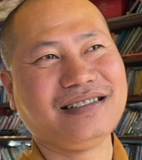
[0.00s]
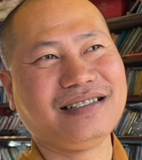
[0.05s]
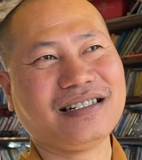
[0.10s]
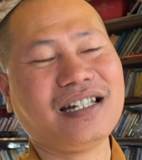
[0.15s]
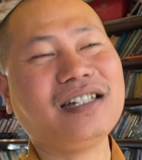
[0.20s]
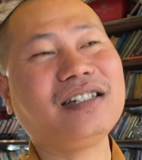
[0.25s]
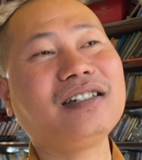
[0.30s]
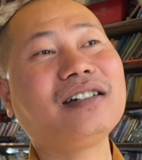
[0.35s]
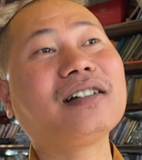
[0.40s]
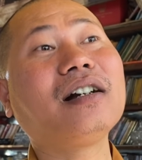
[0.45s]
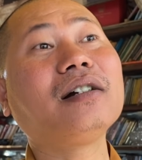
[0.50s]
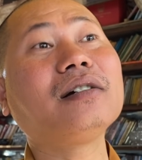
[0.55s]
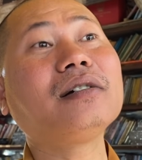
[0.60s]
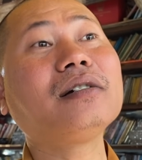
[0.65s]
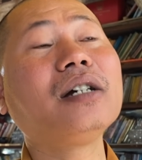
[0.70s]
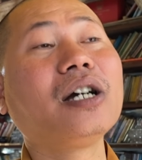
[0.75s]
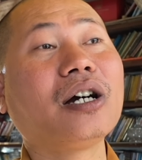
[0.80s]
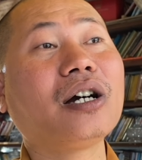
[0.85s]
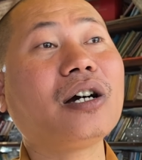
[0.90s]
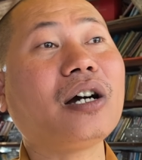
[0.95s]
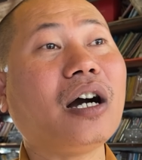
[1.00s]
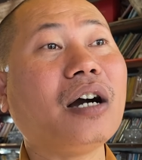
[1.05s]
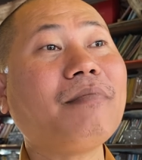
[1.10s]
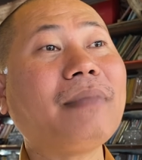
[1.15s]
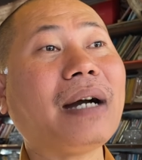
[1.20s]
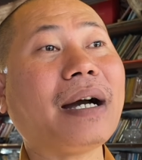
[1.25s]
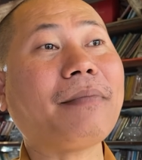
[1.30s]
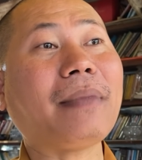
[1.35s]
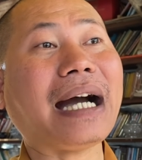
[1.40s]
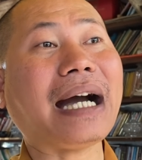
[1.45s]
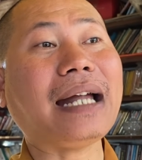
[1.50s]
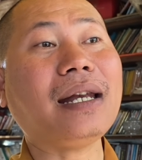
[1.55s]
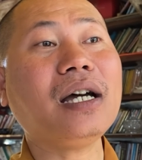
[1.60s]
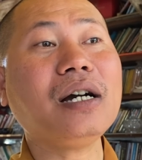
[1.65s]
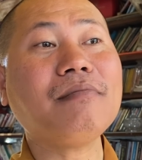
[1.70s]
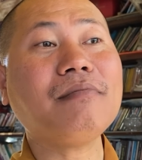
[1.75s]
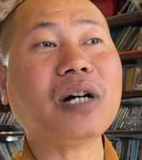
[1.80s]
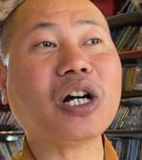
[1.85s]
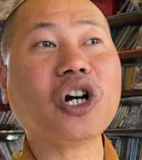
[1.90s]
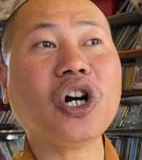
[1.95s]
Thì ngư hở mà bả
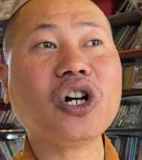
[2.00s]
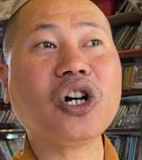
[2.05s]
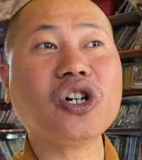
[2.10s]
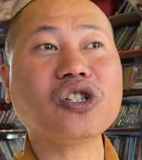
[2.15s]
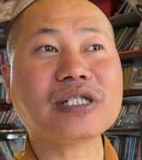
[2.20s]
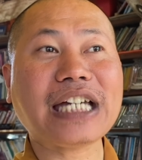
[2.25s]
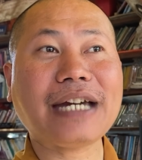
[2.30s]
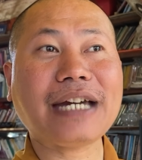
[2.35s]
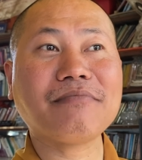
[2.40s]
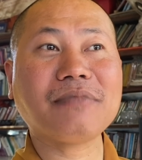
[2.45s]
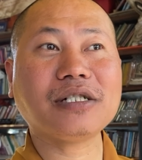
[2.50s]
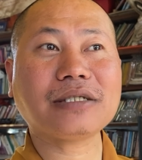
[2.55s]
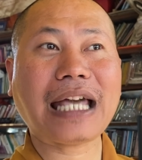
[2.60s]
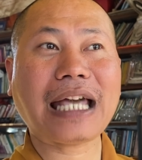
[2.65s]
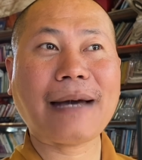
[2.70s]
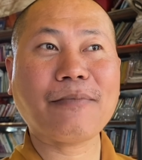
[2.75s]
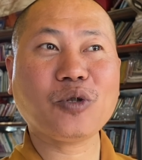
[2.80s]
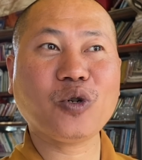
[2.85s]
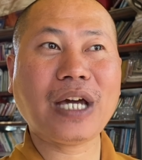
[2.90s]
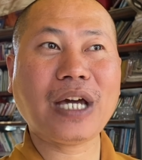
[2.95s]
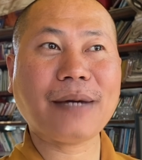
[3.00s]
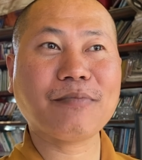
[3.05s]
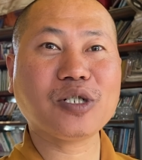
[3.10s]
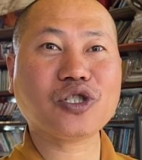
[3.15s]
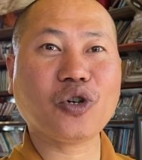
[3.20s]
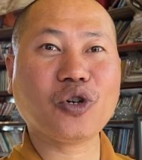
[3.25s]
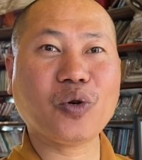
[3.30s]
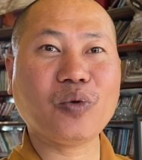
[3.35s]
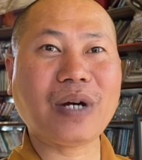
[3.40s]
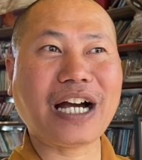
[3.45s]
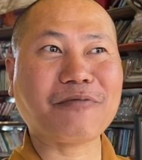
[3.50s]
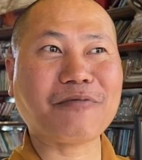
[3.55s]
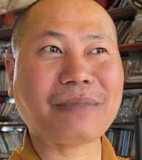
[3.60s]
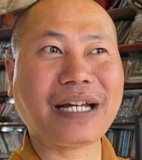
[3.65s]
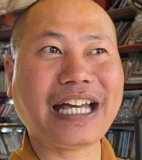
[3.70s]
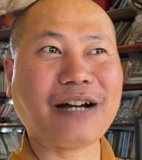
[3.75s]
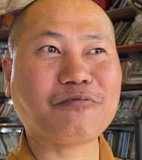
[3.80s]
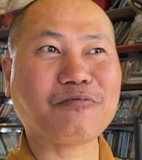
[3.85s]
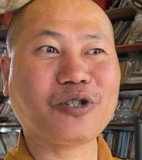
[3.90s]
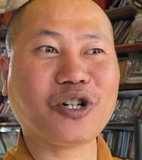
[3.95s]
lớn, bà có con trai 18 tuổi 20 tuổi và học
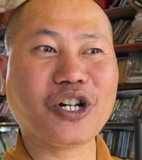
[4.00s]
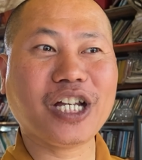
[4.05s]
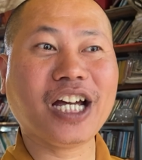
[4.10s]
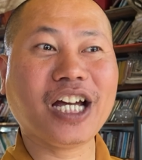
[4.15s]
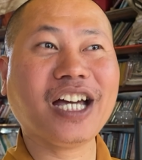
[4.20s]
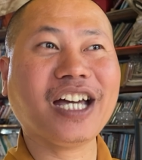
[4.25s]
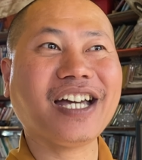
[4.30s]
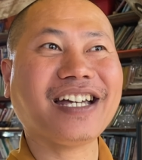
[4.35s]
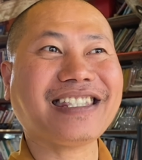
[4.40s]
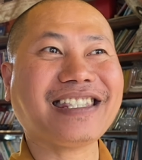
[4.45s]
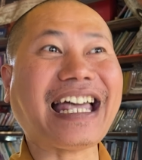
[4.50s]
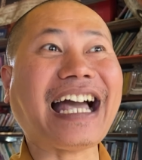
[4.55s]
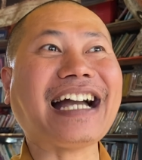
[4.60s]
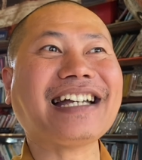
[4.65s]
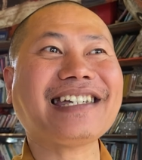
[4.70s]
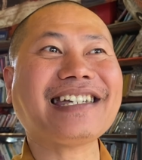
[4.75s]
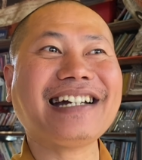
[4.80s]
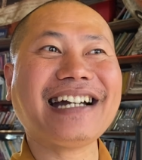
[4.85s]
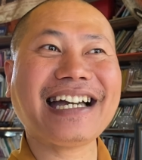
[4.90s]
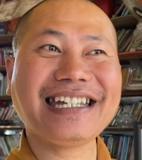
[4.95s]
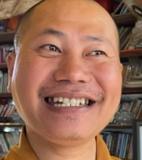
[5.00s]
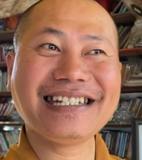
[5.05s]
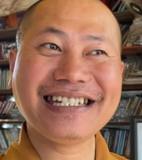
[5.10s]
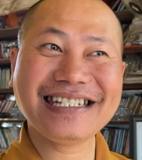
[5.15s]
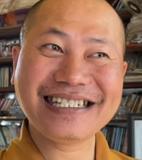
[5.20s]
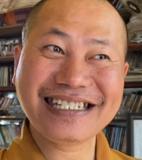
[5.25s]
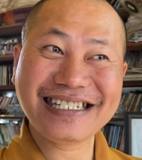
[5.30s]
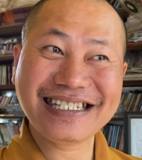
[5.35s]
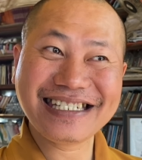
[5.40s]
đại học rồi á, tặng cho thầy đi.